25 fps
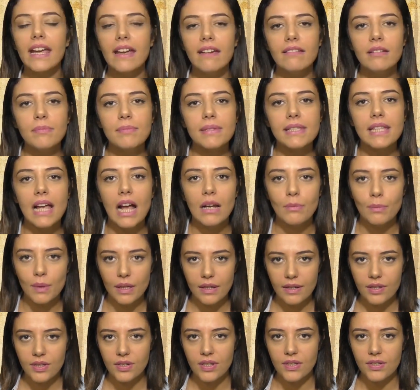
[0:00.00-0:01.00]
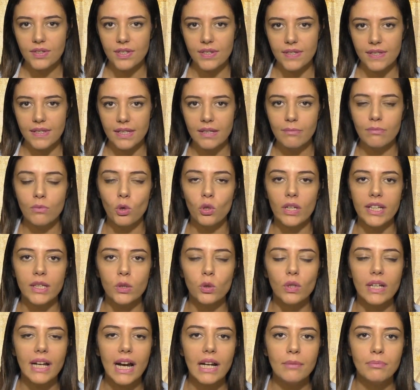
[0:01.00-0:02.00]
Evrimsel bakış açısı
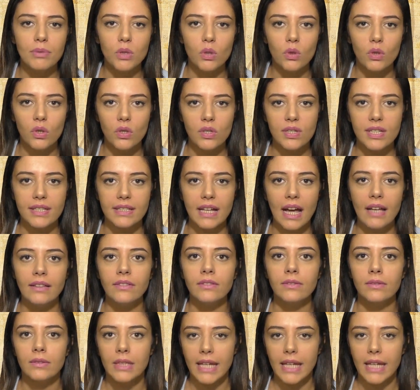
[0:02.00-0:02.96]
moleküler biyolojiden